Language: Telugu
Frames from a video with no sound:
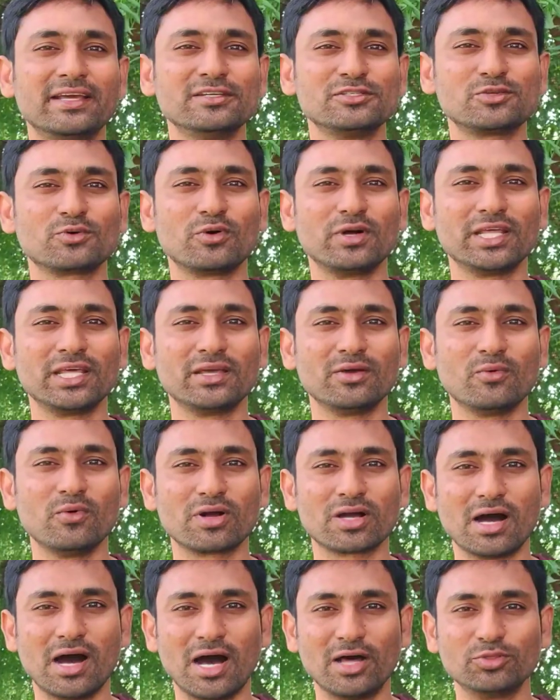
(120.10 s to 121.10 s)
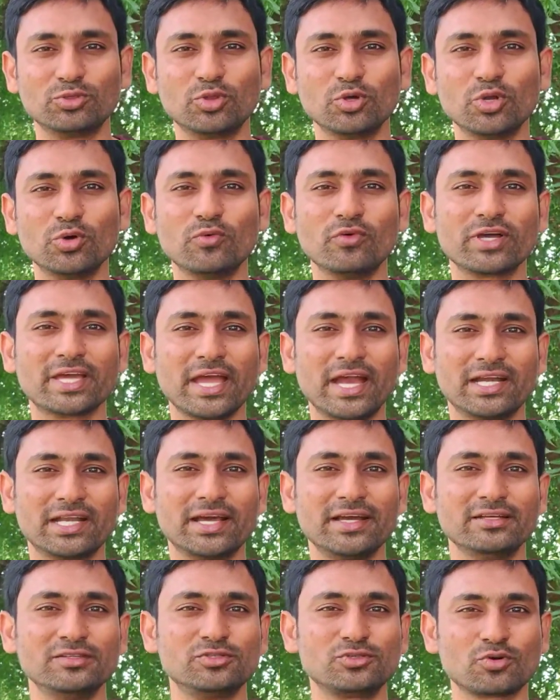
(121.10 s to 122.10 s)
గిరిగీసుకొని ఒక హద్దు నువ్వు
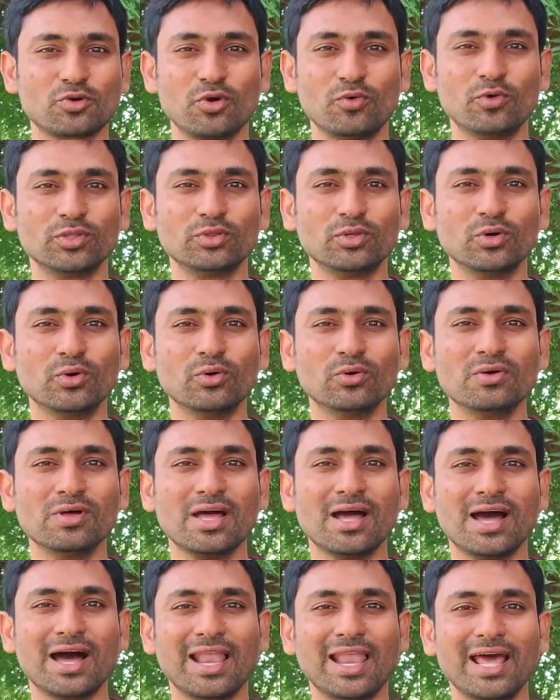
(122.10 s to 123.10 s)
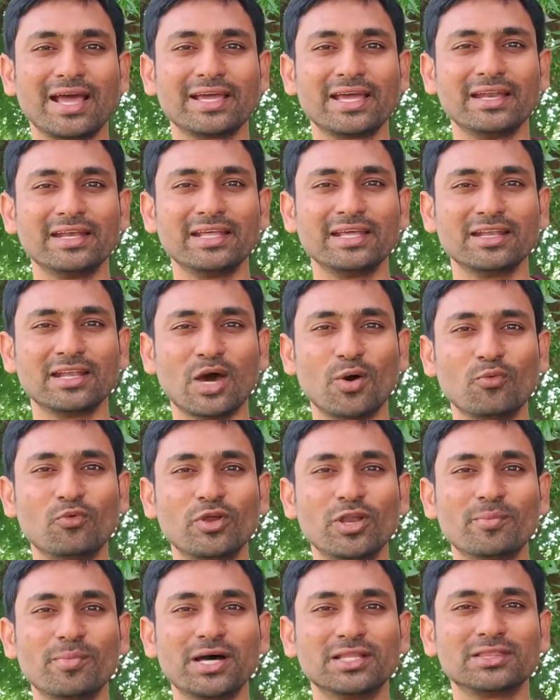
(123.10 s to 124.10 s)
కేటాయించుకోవద్దు అలాగే నీ
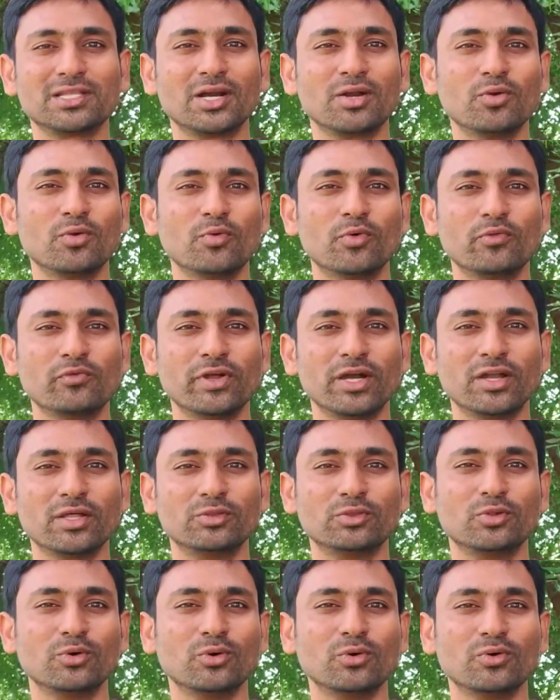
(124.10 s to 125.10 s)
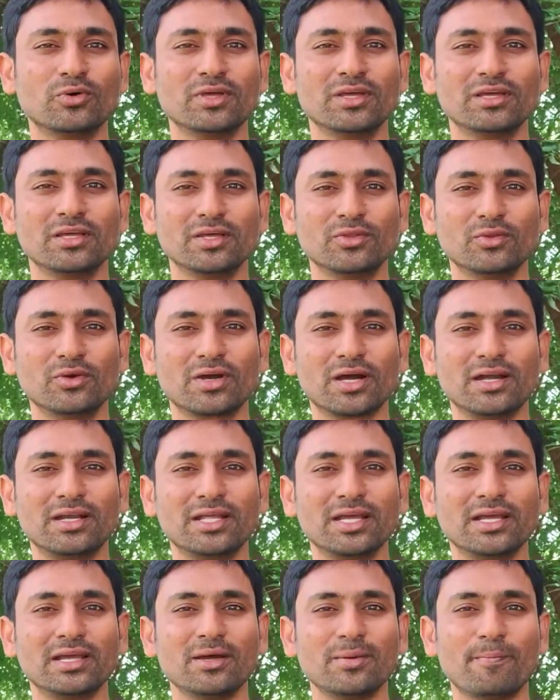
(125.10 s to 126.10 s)
నవ్వుని మాత్రం నువ్వు వీడొద్దు
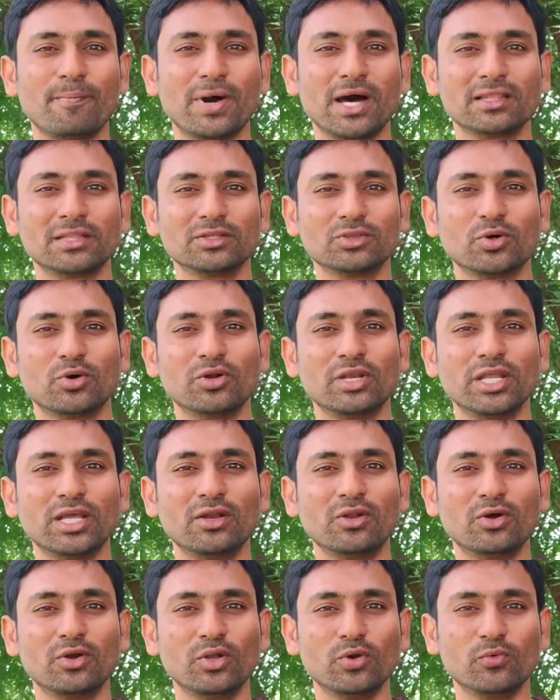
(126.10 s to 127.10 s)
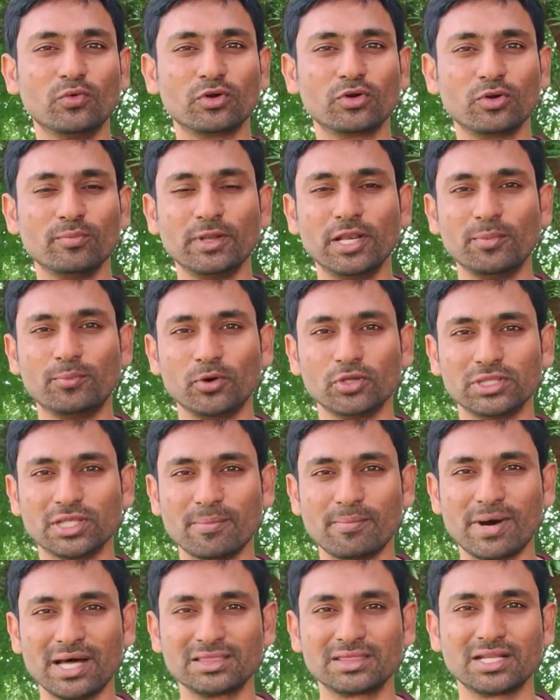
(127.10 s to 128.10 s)
ఎందుకంటే బాధతో నీలో నువ్వు కుమిలిపోతే
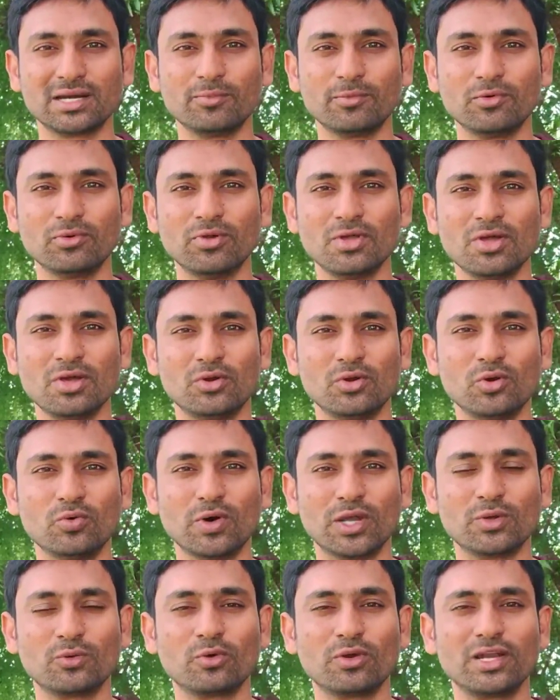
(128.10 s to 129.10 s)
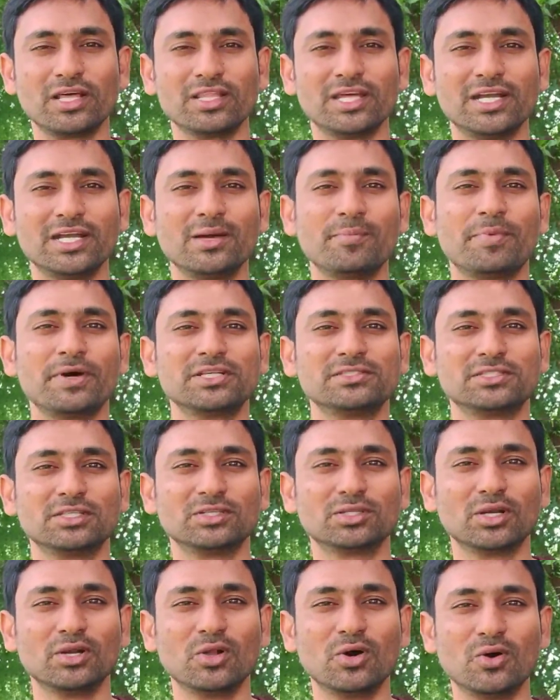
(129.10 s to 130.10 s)
మాత్రము నువ్వు అనుకున్నది ఎట్టి
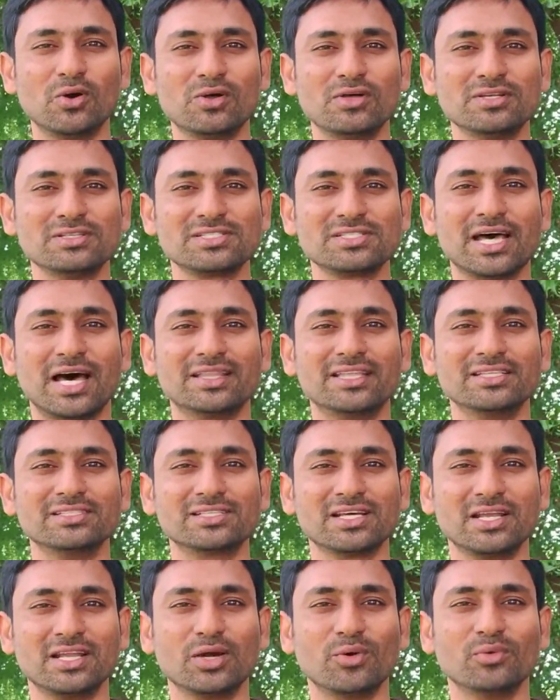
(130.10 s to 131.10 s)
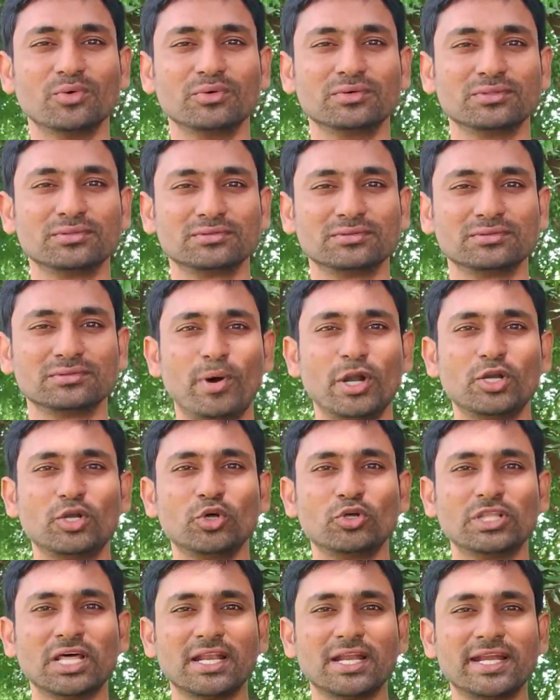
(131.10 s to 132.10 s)
పరిస్థితుల్లో సాధించలేవు
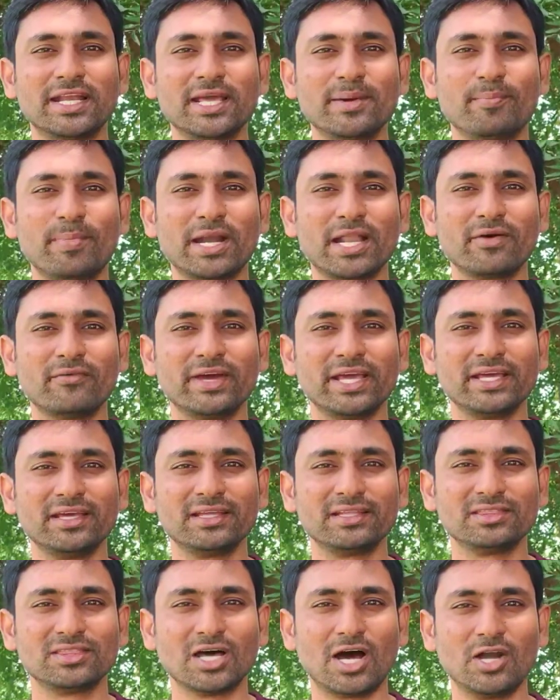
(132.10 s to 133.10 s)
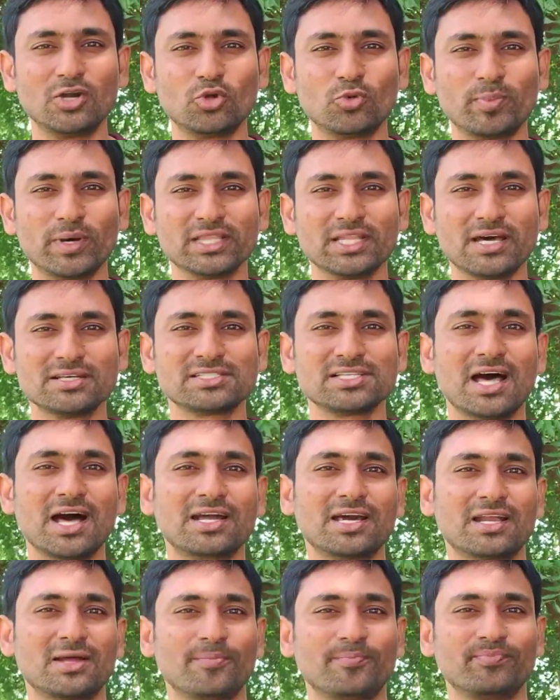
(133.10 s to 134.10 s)
పట్టుదల నీ పడవై దాటుపద
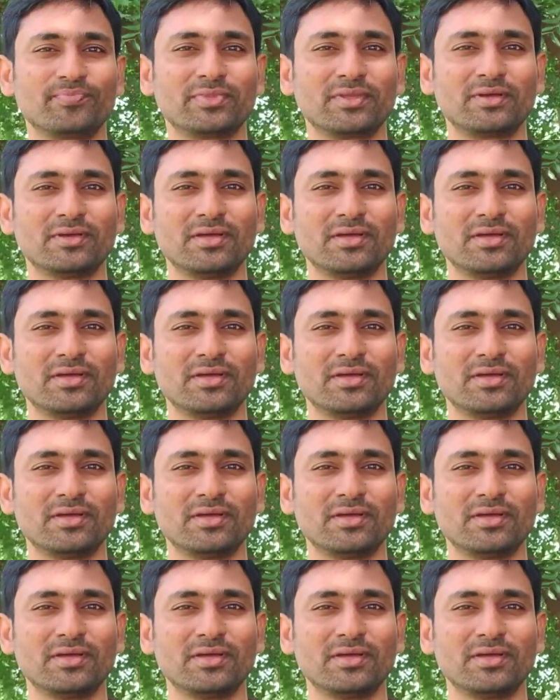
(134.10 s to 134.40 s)
సాగరం